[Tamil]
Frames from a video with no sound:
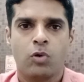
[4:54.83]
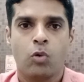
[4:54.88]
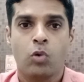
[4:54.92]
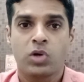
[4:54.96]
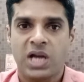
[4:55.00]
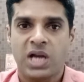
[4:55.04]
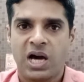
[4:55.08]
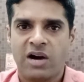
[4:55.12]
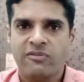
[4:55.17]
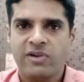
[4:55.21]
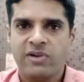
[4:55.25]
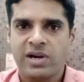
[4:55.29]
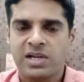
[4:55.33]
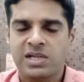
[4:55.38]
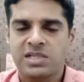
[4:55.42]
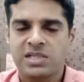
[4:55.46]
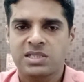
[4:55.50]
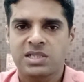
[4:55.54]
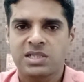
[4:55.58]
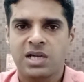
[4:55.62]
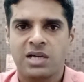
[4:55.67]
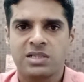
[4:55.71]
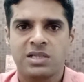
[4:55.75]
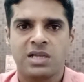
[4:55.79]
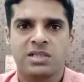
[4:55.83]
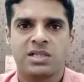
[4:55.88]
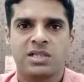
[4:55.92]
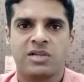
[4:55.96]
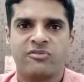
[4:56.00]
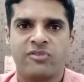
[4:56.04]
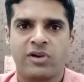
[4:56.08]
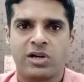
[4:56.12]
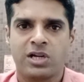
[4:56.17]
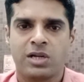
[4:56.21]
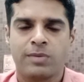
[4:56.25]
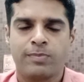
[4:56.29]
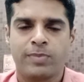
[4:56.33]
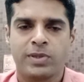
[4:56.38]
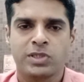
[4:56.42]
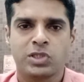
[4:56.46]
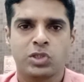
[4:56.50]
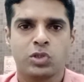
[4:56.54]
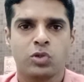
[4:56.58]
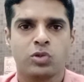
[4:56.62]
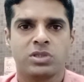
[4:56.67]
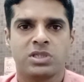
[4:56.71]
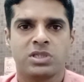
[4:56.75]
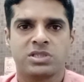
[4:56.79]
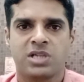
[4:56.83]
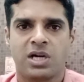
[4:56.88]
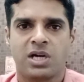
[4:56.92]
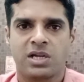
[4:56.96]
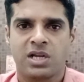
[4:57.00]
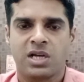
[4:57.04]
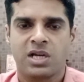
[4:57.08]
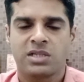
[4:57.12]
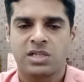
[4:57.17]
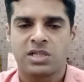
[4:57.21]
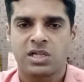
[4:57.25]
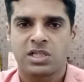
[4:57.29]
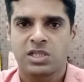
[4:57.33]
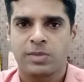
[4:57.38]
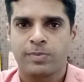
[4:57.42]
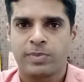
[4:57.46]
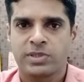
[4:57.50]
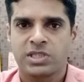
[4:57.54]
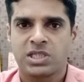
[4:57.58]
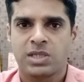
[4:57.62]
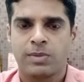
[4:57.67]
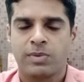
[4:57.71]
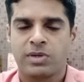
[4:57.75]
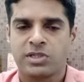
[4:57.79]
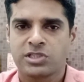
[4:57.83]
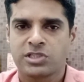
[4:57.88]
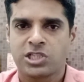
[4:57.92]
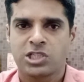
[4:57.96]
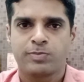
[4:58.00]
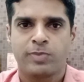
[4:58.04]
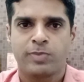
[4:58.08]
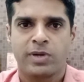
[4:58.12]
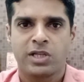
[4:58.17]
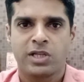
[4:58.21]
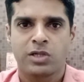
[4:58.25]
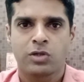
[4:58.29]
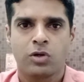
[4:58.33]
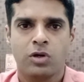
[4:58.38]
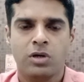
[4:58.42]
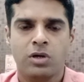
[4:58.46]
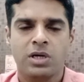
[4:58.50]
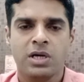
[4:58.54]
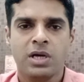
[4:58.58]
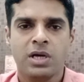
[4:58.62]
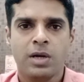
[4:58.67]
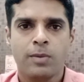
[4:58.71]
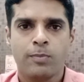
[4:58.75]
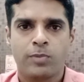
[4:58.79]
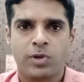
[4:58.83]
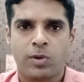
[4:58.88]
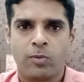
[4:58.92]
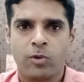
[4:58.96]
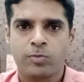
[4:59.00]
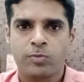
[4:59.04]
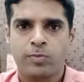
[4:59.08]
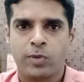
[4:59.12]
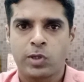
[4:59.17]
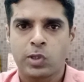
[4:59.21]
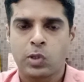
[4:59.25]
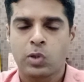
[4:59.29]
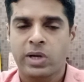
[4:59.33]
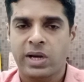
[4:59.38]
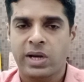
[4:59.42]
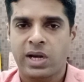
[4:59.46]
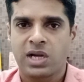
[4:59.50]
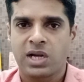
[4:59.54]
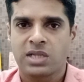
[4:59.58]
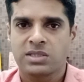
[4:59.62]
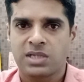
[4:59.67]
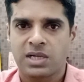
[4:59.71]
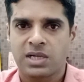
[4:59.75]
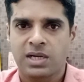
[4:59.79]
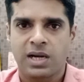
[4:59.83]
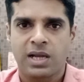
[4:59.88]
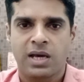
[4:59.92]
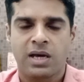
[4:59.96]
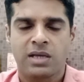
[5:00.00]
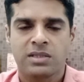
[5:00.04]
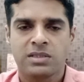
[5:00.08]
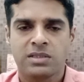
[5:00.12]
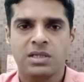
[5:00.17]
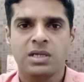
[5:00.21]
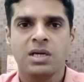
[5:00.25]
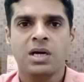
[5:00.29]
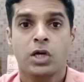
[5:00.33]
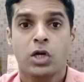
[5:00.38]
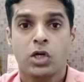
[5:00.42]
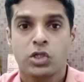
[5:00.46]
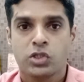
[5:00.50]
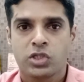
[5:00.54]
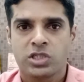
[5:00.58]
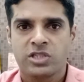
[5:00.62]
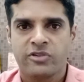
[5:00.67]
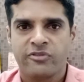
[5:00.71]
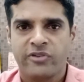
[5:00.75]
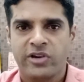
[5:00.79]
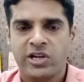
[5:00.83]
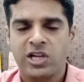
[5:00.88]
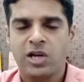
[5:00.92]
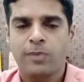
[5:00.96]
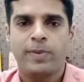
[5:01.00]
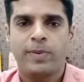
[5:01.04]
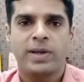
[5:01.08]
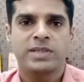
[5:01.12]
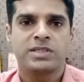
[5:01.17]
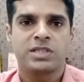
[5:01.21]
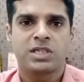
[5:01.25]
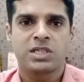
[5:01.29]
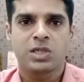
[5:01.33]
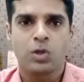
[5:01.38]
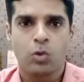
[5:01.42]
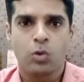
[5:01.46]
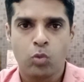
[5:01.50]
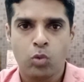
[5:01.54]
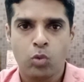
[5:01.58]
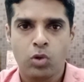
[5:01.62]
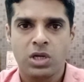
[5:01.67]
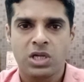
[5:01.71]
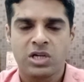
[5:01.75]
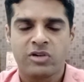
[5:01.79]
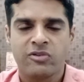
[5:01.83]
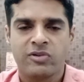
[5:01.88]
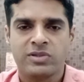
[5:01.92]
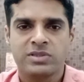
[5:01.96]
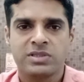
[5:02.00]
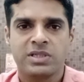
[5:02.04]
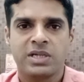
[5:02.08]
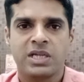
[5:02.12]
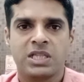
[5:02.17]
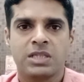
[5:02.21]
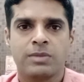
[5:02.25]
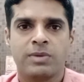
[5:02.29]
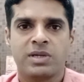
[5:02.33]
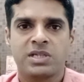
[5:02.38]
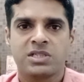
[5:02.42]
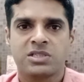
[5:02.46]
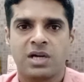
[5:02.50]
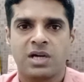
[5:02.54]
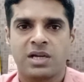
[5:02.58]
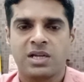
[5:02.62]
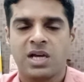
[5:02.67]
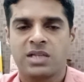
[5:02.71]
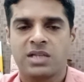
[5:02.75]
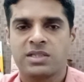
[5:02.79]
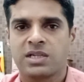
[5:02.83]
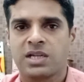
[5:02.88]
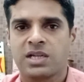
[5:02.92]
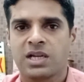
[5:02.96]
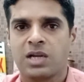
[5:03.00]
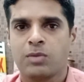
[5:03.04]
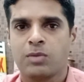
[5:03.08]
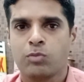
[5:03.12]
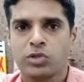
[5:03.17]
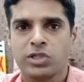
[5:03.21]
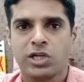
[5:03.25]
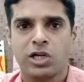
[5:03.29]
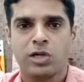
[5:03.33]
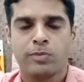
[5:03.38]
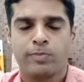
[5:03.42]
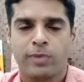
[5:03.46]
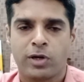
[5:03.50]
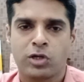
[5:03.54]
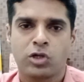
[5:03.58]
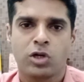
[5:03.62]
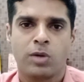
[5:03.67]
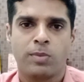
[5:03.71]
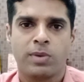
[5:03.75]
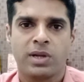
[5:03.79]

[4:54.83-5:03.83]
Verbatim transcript: ஒரு அவேர்னஸ்க்காக தான் இந்த ஃபண்டை பற்றியும் இந்த சரியா திட்டத்தை பற்றி நம்ம டிஸ்கஸ் பண்ணியிருக்கோம் ப்ரொமோட் பண்ணுறோன்ற எண்ணத்தில் கிடையாது ஸோ இந்த வீடியோ பார்த்துட்டு இருக்க உங்களுக்கு வந்து இந்த மாதிரி சரியா திட்டங்களை முதலீடு பண்ணும்